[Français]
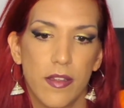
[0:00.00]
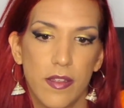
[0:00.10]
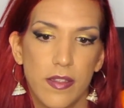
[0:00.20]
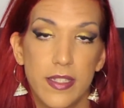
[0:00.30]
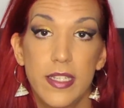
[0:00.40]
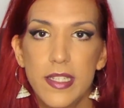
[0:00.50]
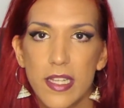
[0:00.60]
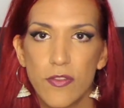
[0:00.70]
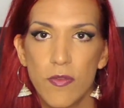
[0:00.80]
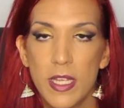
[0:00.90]
s'ils
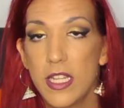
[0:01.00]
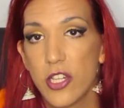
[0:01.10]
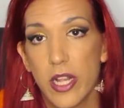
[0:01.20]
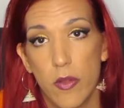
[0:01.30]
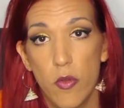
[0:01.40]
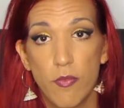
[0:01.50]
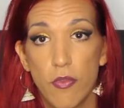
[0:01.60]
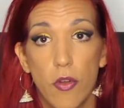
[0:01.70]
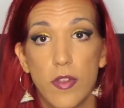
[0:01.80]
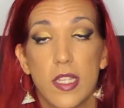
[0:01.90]
assumaient déjà eux
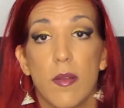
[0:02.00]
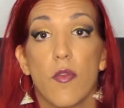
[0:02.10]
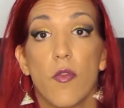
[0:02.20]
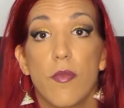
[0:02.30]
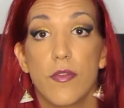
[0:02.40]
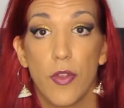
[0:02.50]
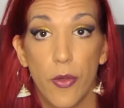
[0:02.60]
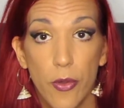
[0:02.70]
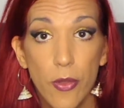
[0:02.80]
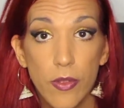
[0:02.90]
pour eux, ils seraient beaucoup plus
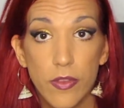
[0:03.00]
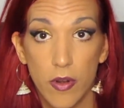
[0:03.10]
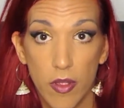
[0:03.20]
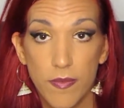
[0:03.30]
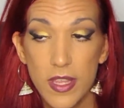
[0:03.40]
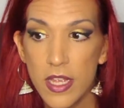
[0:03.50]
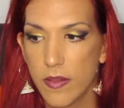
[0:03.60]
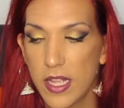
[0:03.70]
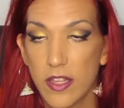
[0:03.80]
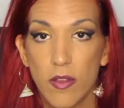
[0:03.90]
heureux dans leur vie.
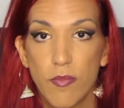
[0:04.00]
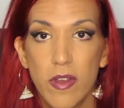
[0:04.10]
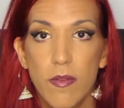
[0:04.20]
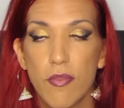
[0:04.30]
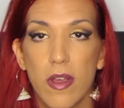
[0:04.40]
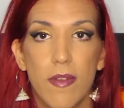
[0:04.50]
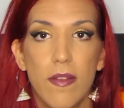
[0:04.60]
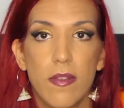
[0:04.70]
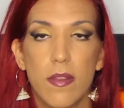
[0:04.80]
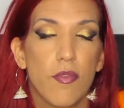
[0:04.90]
D'un autre point, ils pourraient,
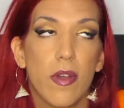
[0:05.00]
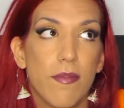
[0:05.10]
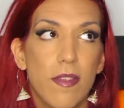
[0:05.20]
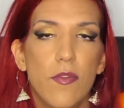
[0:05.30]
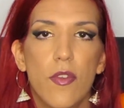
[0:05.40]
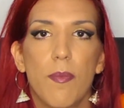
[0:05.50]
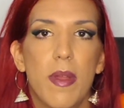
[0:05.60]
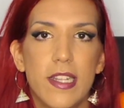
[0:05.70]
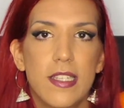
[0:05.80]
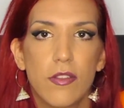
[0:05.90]
ils pourraient vivre de
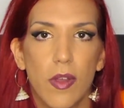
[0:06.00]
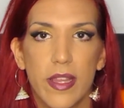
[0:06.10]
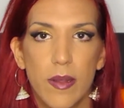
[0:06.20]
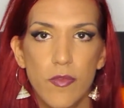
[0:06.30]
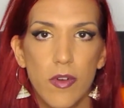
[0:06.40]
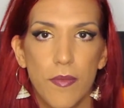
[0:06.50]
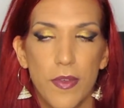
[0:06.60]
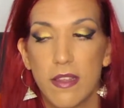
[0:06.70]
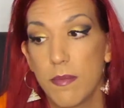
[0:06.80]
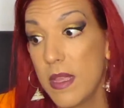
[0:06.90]
belles histoires d'amour en
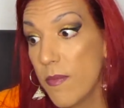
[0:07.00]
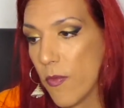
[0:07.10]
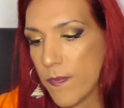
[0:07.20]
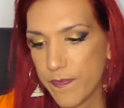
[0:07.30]
fait. Mais bon,